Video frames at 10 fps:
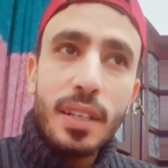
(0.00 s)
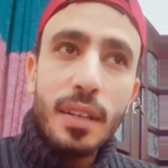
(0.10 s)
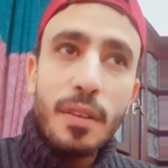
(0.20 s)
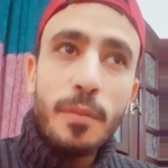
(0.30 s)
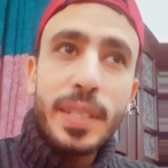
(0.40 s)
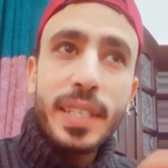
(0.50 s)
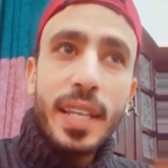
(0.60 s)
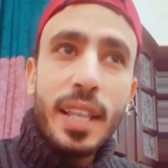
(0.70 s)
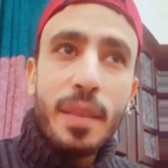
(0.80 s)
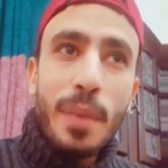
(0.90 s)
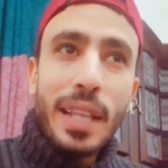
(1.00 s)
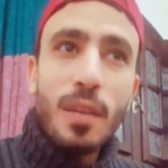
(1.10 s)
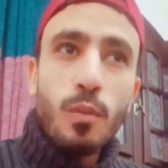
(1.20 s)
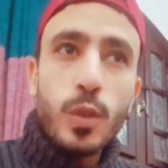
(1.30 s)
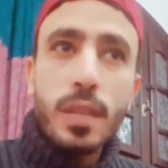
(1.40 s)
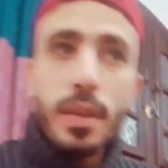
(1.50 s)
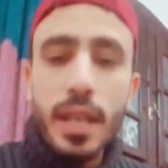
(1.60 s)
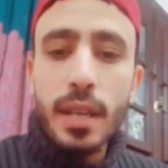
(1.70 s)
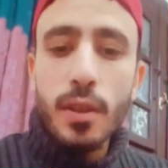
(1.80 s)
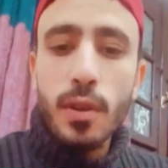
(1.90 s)
بالذات بعد
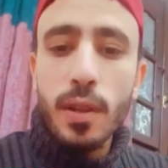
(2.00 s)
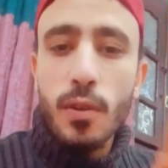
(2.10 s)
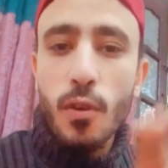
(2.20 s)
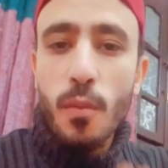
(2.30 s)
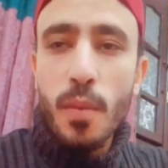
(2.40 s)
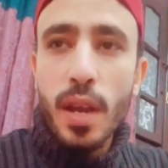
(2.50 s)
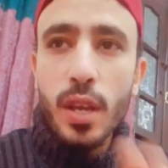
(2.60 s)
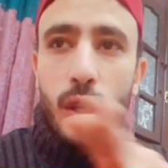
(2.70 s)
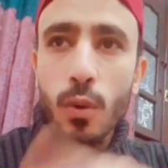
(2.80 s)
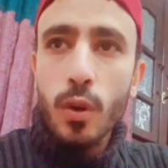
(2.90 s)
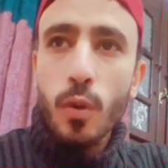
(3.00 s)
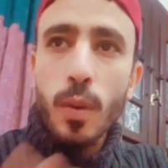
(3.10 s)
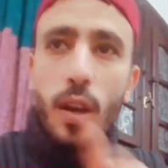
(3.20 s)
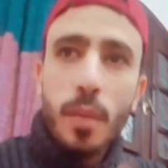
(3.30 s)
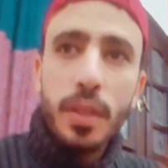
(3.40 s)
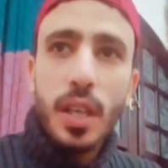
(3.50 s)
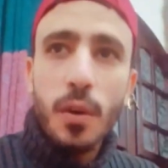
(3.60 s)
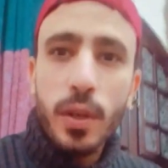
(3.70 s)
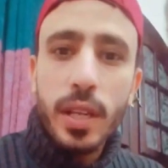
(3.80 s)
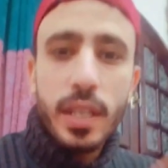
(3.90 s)
الموسمين ان هما يتوجوا بلقب
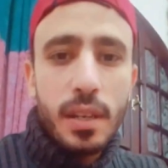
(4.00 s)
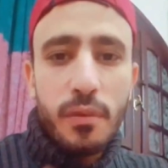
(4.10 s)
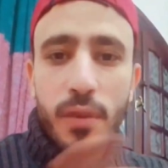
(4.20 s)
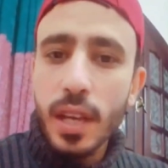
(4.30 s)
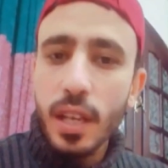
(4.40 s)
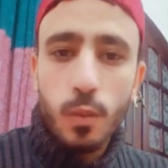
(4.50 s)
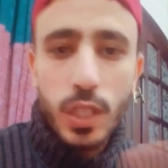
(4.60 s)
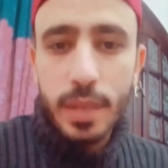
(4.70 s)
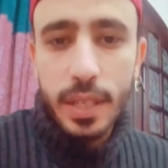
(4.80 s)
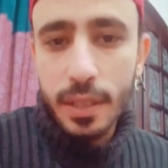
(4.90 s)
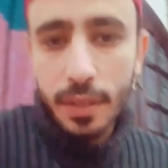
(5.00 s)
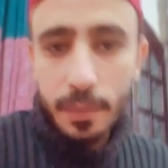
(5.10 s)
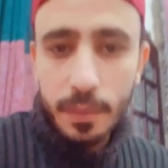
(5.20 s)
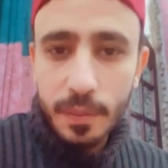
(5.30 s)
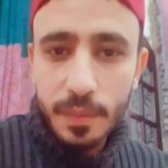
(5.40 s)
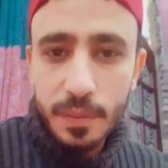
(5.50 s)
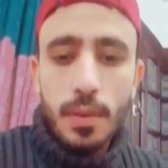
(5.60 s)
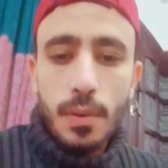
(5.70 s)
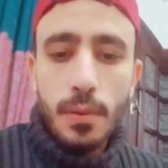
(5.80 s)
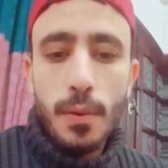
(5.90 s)
الدوري في اخر موسمين
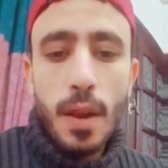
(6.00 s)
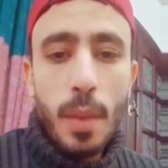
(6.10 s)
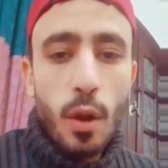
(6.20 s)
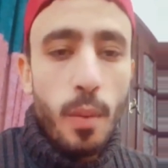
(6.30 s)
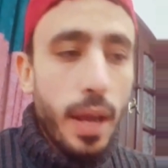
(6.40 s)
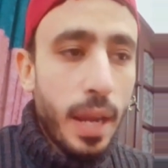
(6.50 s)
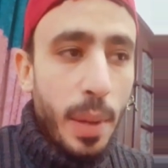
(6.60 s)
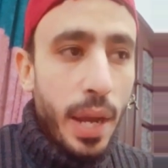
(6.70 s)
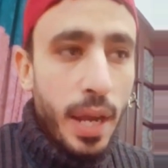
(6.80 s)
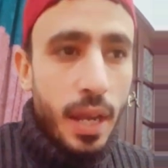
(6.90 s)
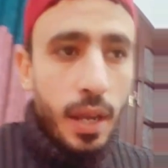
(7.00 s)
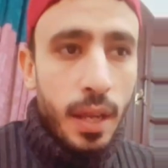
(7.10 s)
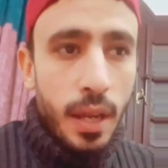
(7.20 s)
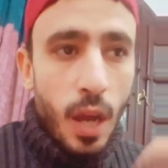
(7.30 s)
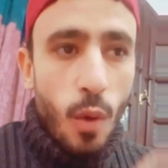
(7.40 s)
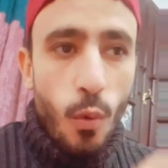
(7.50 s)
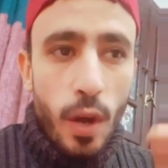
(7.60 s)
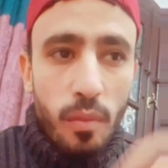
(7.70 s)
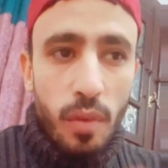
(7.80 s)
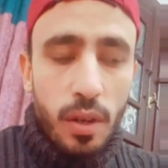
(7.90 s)
وهي المعلومة يا جماعة
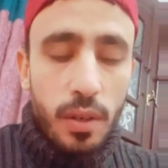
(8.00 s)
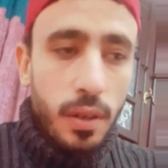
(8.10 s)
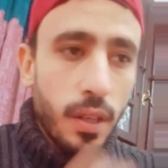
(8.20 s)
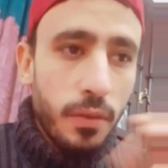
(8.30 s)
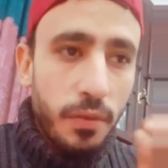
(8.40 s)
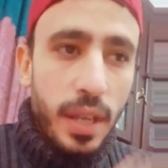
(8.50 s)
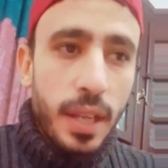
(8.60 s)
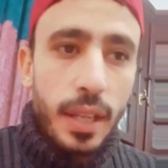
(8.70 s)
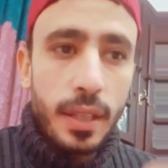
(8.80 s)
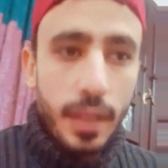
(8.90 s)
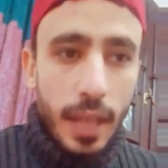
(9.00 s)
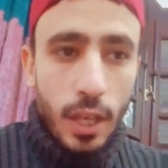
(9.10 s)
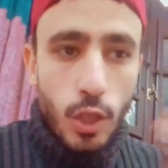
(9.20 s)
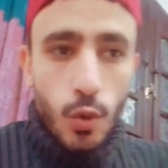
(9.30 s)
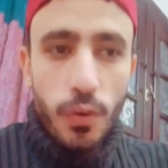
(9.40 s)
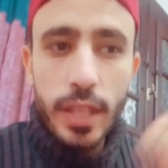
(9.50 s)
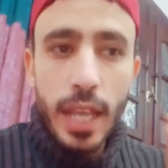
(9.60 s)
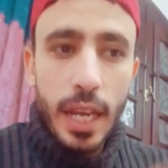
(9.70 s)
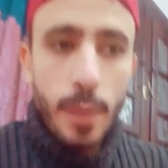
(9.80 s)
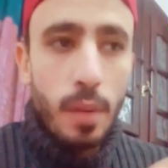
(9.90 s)
لأول مرة فعلا أشوف
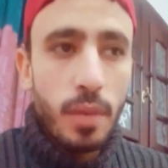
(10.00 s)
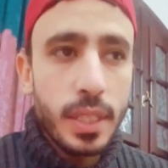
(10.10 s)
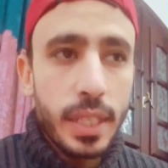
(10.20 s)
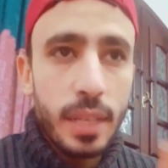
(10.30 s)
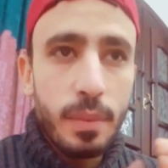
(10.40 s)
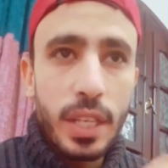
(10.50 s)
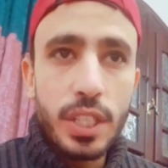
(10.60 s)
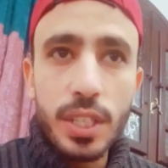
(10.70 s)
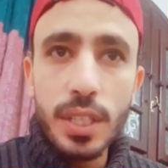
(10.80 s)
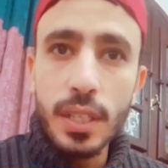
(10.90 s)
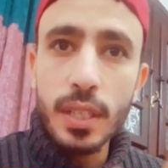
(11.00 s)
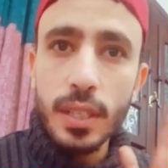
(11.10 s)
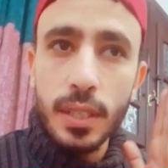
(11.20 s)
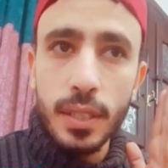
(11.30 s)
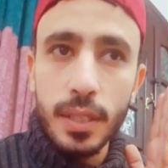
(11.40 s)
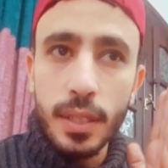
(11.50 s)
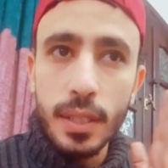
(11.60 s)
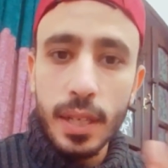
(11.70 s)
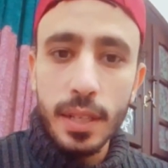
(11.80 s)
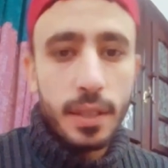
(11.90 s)
التحكيم المصري
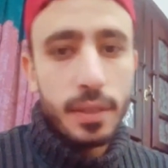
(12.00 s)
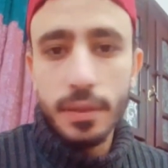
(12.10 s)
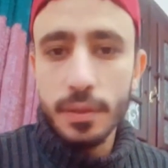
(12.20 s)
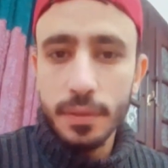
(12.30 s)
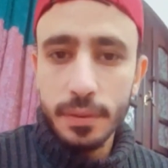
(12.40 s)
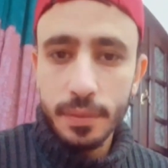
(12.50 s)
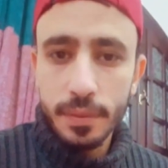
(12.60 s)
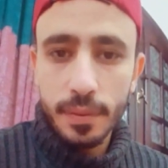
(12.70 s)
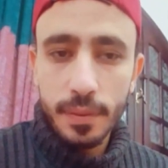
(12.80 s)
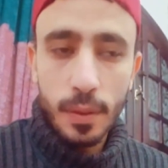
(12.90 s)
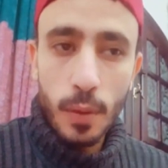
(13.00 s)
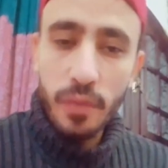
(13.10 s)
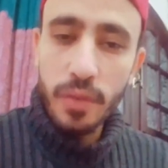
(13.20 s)
ماشي كده ولا في